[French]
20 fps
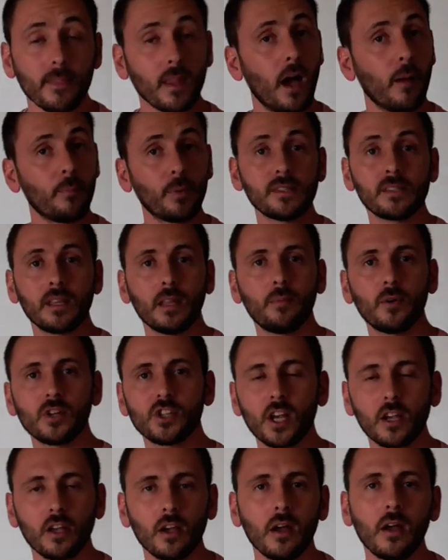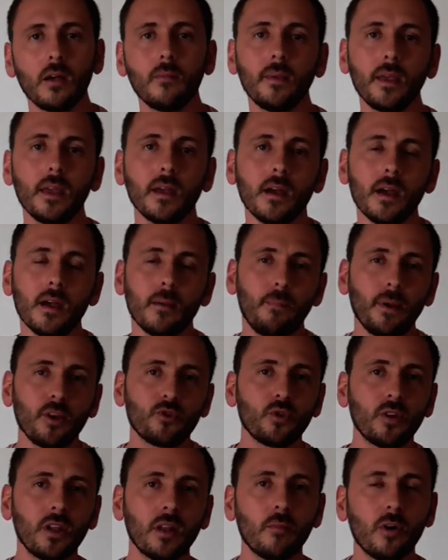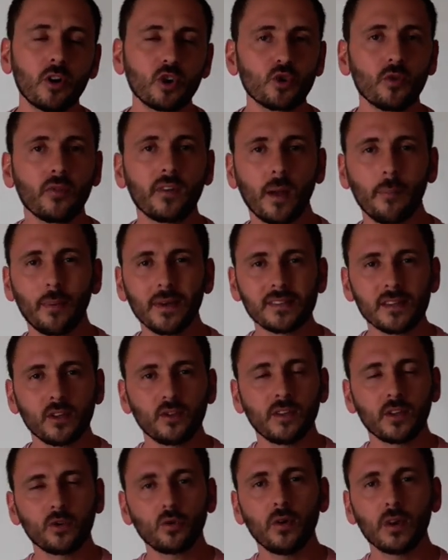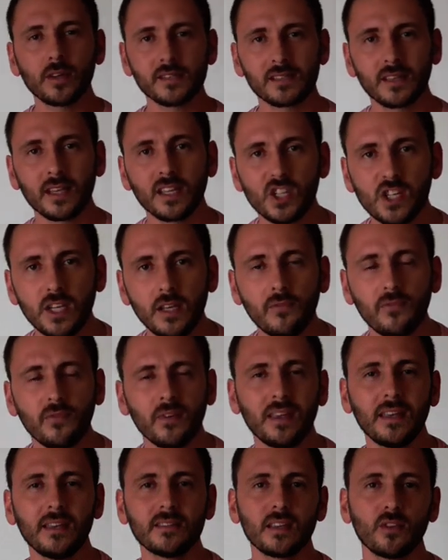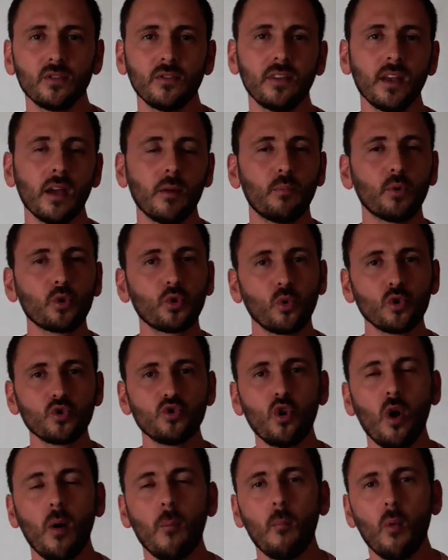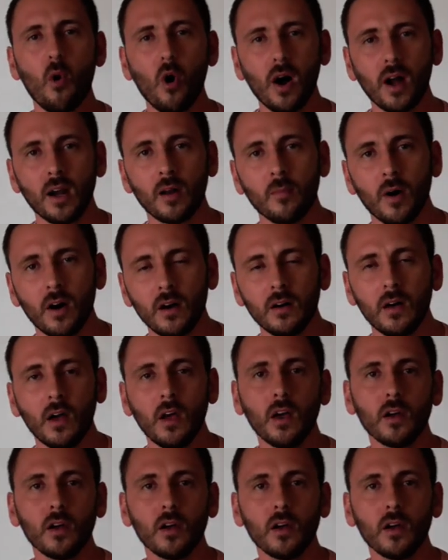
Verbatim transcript: après, ça dépend de chacun, hein, mais personnellement, je trouve qu'après, ça devient trop restrictif et ça devient un peu trop dur moralement.